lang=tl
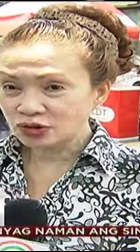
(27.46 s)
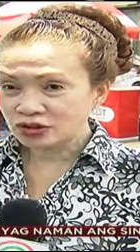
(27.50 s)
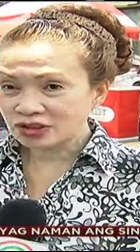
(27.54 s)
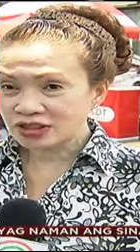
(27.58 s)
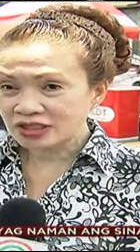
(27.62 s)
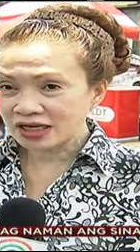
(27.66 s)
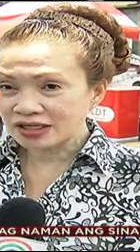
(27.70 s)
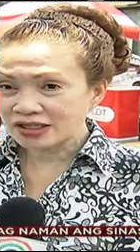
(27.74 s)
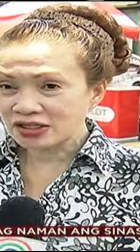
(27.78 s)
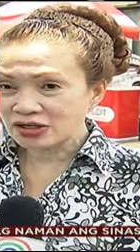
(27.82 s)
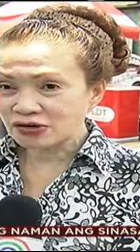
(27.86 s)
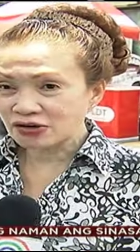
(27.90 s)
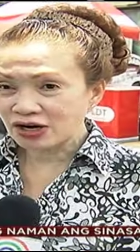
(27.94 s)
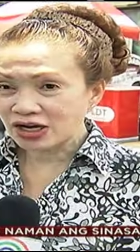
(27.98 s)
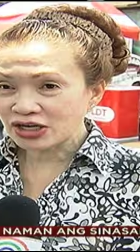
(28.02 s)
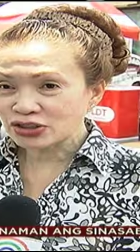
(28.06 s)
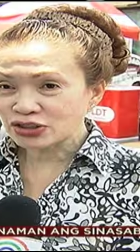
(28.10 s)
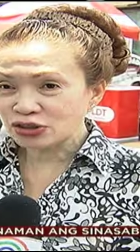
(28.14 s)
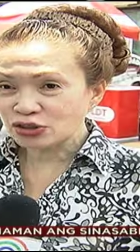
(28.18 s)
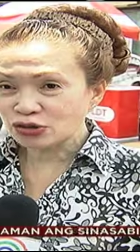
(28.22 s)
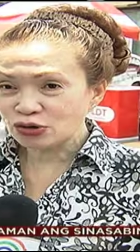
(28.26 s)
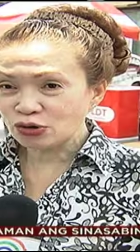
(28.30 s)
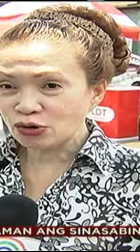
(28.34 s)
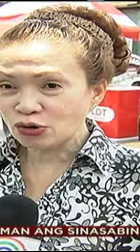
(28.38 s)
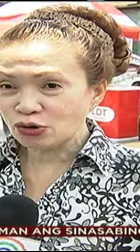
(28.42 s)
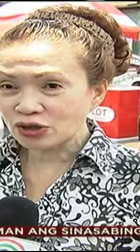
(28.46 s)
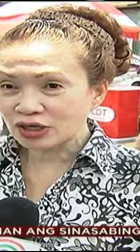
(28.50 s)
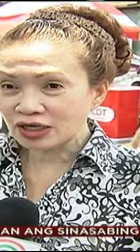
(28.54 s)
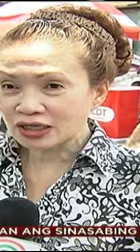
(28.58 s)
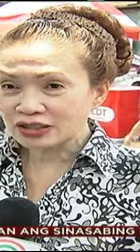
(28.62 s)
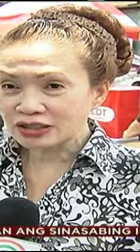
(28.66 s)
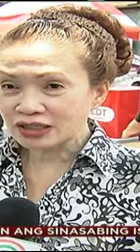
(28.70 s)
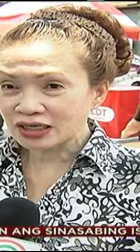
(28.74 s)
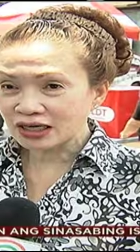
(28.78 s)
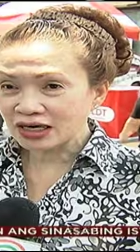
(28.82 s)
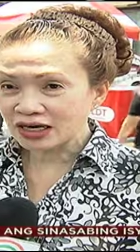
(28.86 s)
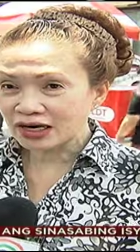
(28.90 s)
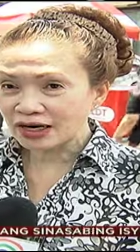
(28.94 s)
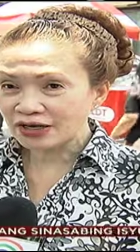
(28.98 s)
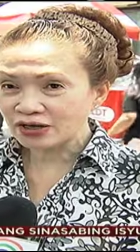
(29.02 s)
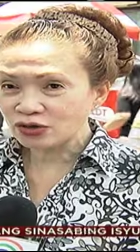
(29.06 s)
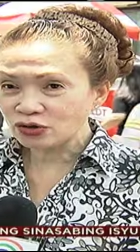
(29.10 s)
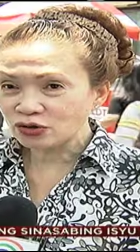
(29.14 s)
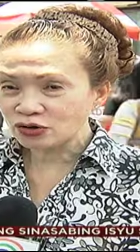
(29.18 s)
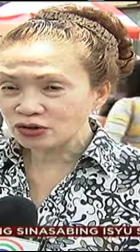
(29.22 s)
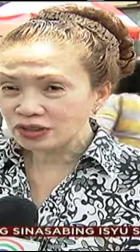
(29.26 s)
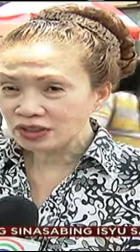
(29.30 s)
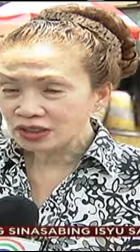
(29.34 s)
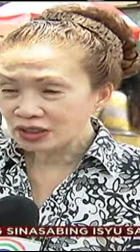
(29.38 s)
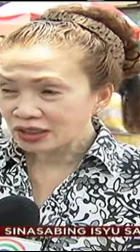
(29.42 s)
Eh kayo ba ma'am, ano ba
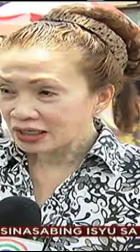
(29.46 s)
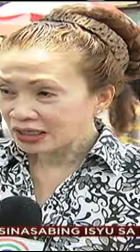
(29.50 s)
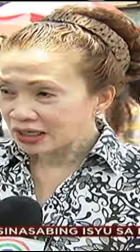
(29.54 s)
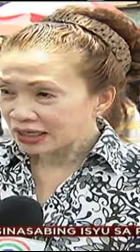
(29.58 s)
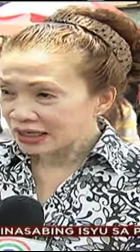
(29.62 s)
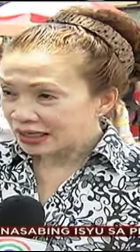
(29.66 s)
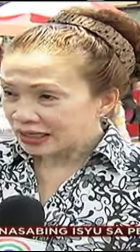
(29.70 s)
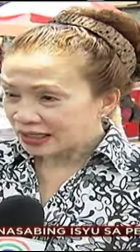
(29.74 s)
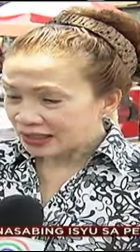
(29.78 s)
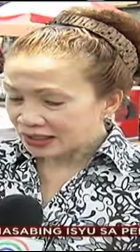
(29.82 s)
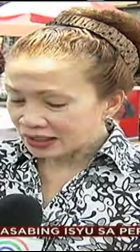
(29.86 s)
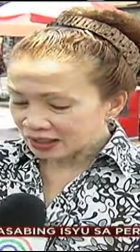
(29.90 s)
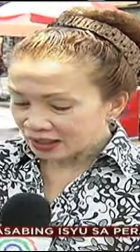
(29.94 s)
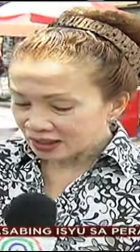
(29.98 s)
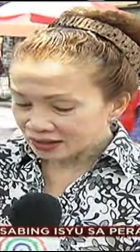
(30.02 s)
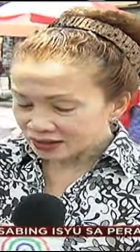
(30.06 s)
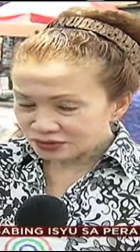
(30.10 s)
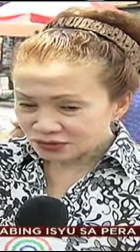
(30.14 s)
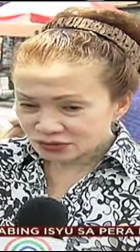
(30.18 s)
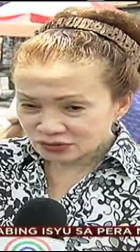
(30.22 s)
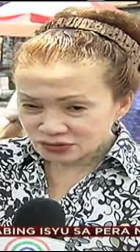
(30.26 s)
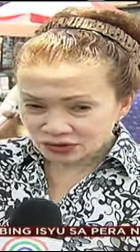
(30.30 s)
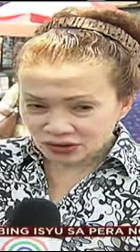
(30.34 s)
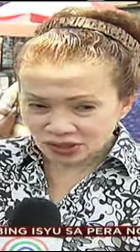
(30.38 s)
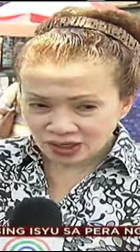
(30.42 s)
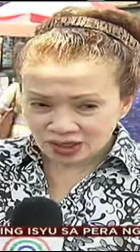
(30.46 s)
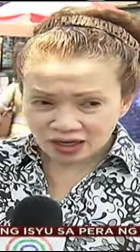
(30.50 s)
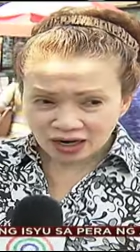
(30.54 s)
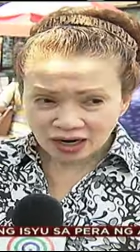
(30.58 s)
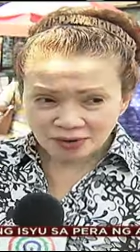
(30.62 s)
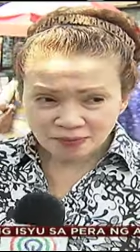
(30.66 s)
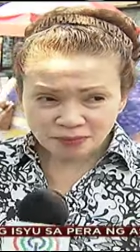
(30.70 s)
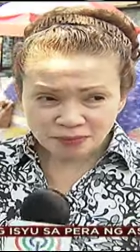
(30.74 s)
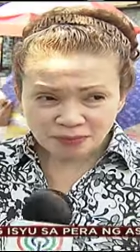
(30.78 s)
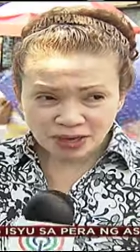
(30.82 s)
tingin niyo problema ng kabataan?